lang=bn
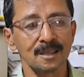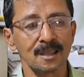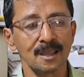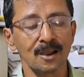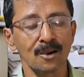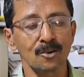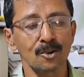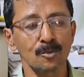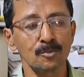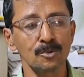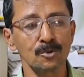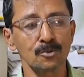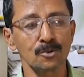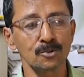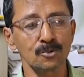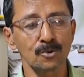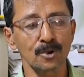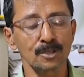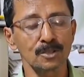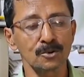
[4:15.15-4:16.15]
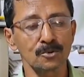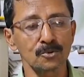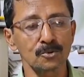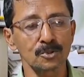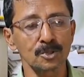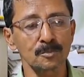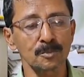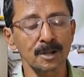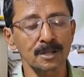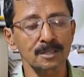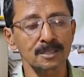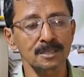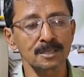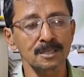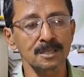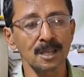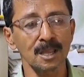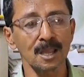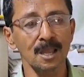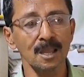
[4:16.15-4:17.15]
এখন অবধি কোনো যোগাযোগ করতে পারতেছি
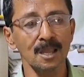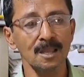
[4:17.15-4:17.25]
না